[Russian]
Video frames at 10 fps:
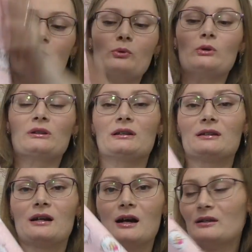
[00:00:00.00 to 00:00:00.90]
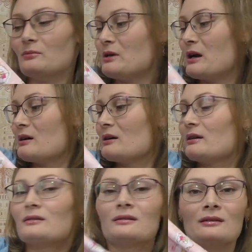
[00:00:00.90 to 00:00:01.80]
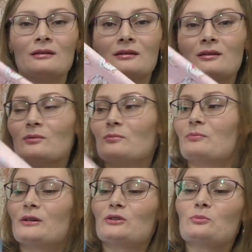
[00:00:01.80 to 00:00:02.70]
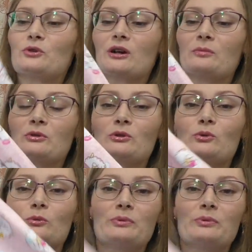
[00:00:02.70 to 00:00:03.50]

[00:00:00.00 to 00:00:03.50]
плотной ткани, мягкой. Поэтому рекомендую